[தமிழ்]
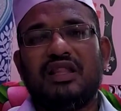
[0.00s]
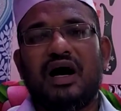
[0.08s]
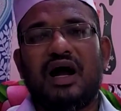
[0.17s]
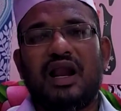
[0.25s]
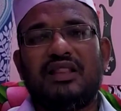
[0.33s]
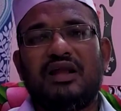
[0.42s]

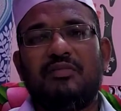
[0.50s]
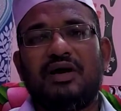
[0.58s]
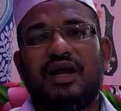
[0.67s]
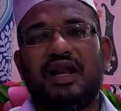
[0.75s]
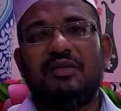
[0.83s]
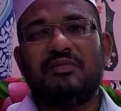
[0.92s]
தான
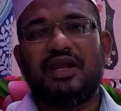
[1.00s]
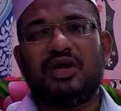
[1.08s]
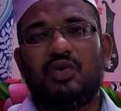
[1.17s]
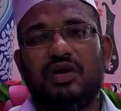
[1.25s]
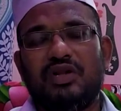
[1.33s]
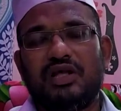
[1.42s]
தர்மங்களை
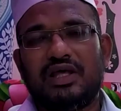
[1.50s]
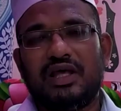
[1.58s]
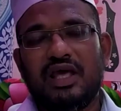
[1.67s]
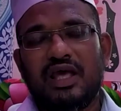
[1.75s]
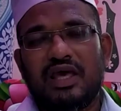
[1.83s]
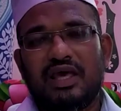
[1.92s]
மேற்கொள்வது
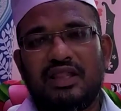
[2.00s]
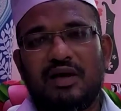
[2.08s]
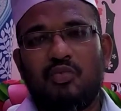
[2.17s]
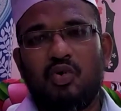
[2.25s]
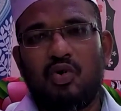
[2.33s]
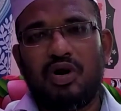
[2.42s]
இந்த
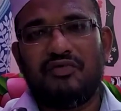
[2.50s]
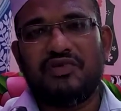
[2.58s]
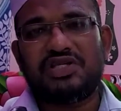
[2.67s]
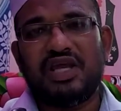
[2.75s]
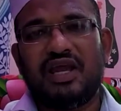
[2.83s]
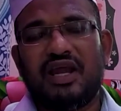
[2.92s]
மூன்று
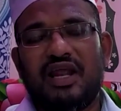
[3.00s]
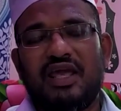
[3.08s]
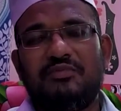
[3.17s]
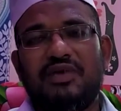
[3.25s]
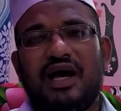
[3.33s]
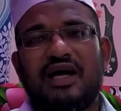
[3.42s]

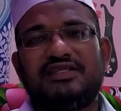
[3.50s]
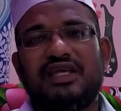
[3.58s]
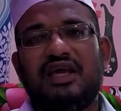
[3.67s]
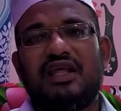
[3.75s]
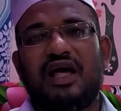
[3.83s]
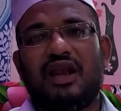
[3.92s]
விஷயங்களையும் யார்
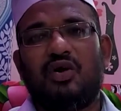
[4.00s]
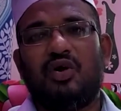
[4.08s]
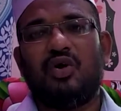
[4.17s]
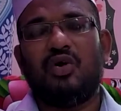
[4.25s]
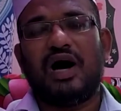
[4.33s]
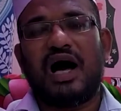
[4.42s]

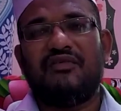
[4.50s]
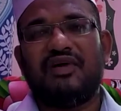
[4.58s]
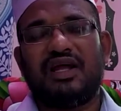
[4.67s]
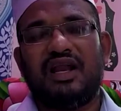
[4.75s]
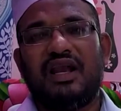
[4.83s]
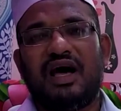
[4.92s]
செய்கிறார்களோ
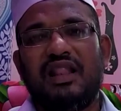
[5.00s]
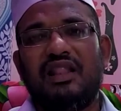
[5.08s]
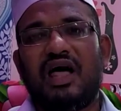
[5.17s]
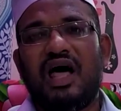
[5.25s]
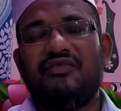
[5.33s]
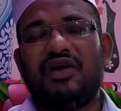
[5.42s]
அவர்கள்
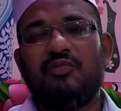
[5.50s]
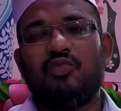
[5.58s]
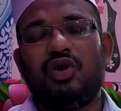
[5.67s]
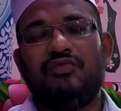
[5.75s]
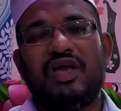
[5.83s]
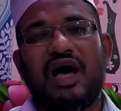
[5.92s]
அல்லாஹ்விடம்
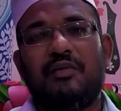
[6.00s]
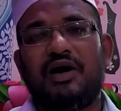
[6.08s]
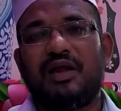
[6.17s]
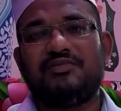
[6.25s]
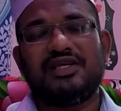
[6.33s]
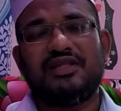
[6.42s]
ஒரு
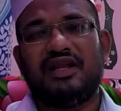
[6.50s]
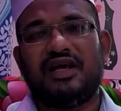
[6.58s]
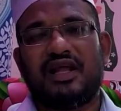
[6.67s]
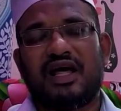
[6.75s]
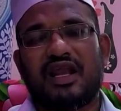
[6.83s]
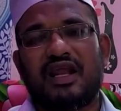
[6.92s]
வியாபாரம்
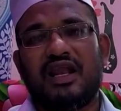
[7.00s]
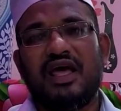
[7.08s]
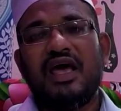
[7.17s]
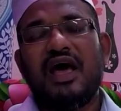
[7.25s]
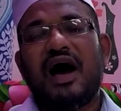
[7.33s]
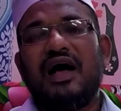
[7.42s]
செய்திருக்கிறார்கள்
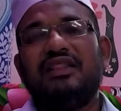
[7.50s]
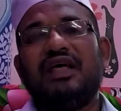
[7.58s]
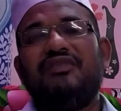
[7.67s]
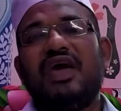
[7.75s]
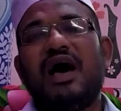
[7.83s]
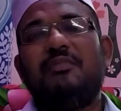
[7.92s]
அந்த
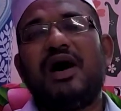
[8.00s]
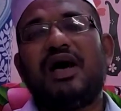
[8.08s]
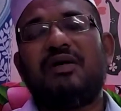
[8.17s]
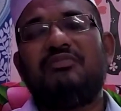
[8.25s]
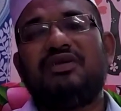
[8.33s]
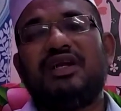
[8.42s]

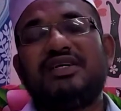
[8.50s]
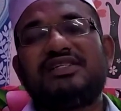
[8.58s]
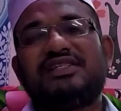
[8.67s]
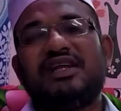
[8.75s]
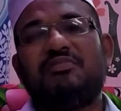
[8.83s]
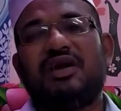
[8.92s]
வியாபாரம்
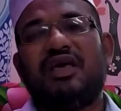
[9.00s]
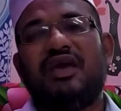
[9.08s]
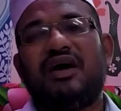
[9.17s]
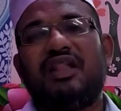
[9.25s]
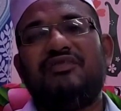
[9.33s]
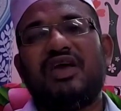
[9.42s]

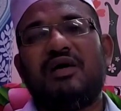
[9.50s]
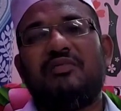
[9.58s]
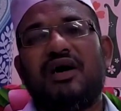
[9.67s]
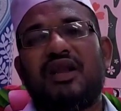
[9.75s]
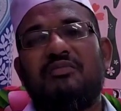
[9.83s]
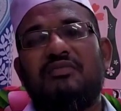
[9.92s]
நஷ்டமடையாத
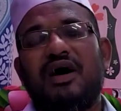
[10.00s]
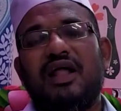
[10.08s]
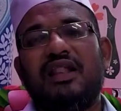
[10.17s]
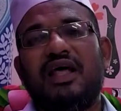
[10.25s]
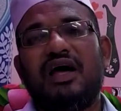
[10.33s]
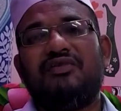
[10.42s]
வியாபாரம்
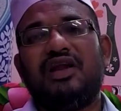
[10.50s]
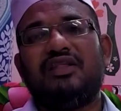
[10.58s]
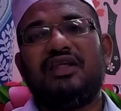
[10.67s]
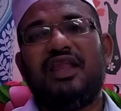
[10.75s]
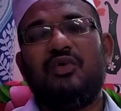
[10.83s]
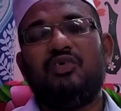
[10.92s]

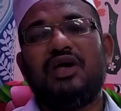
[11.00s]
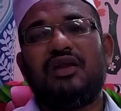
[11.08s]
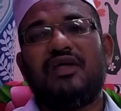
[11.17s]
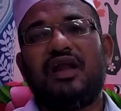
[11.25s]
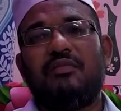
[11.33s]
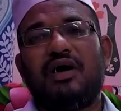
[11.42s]
அல்லாஹ்விடத்திலே
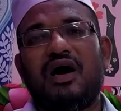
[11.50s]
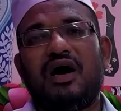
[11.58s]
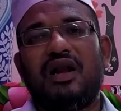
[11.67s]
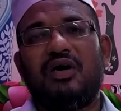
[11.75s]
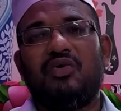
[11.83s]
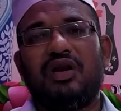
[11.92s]

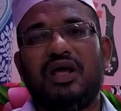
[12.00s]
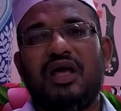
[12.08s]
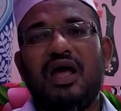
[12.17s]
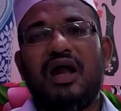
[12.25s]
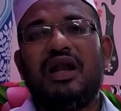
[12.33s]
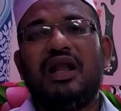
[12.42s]
உயர்தரமான ஒரு
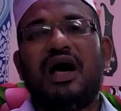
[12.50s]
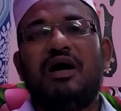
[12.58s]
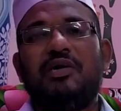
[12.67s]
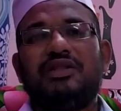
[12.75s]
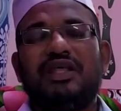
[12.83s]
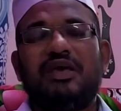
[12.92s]

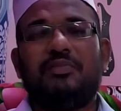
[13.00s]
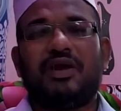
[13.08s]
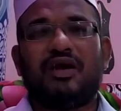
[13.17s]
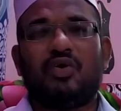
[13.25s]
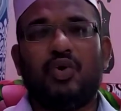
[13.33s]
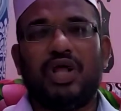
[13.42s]
லாபத்தை
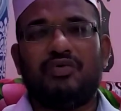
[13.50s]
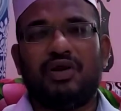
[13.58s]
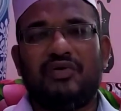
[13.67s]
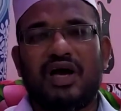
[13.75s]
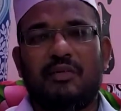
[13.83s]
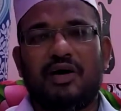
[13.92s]
பெறக்கூடிய ஒரு
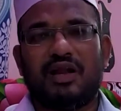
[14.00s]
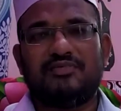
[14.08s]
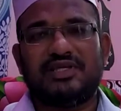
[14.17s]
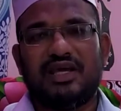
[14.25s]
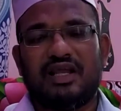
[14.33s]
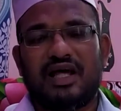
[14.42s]

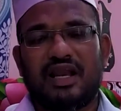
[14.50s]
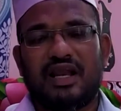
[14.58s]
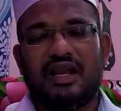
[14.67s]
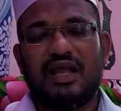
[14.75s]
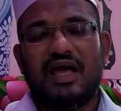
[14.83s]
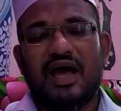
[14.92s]
வியாபாரம்
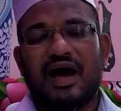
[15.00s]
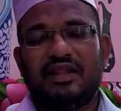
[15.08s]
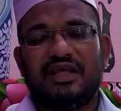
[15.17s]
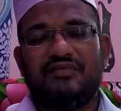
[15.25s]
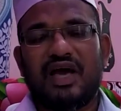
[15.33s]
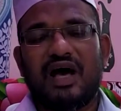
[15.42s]
செய்கிறார்கள்
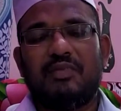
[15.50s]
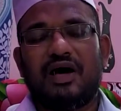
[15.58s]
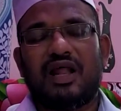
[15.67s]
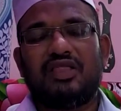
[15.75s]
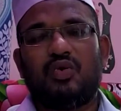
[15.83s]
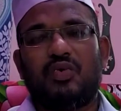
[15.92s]
அந்த
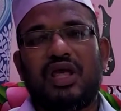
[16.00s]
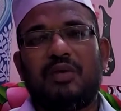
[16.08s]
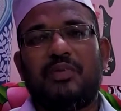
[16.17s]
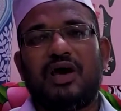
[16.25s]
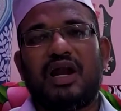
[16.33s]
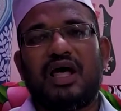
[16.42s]
வியாபாரத்தினுடைய
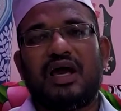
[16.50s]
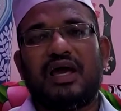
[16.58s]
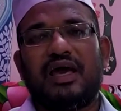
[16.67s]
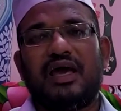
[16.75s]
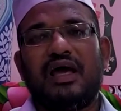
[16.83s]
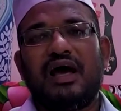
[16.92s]
பலனாக
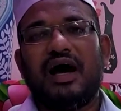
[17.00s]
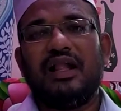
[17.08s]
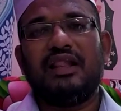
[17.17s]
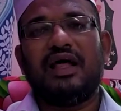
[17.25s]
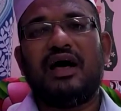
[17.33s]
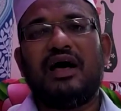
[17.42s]

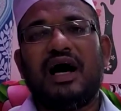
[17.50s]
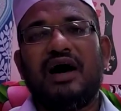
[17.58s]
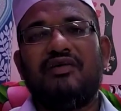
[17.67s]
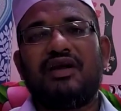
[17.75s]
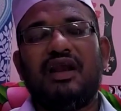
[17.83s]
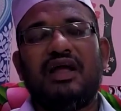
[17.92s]
அல்லாஹ்
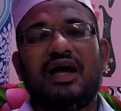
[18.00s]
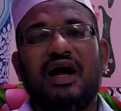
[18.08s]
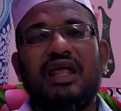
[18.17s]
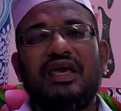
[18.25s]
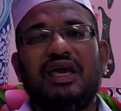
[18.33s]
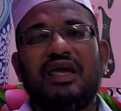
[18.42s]
அவர்களுக்கு
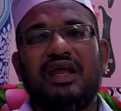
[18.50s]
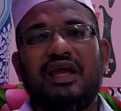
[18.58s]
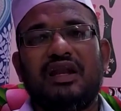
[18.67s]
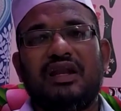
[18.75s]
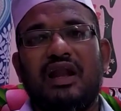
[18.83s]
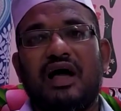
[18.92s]
அளிக்க
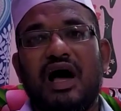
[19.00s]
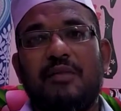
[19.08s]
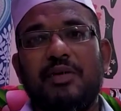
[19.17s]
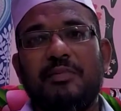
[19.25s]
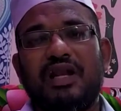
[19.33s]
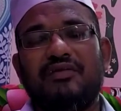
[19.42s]
இருக்கின்ற
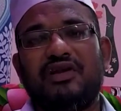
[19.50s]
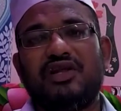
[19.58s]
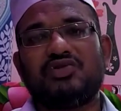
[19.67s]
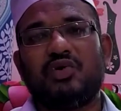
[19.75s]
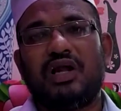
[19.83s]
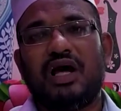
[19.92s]
லாபம்
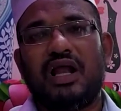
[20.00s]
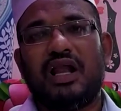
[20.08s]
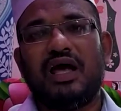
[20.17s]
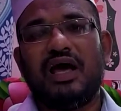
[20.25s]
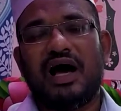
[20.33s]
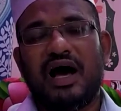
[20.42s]
என்னவென்று சொன்னால்
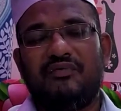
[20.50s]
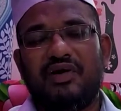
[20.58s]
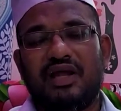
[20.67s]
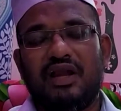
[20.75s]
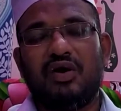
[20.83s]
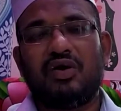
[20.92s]

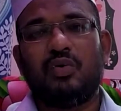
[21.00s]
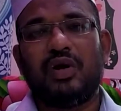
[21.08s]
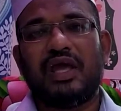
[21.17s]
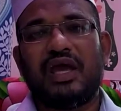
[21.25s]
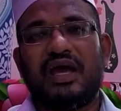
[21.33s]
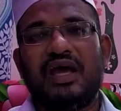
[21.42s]

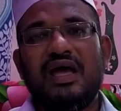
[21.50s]
அவர்களுக்குடைய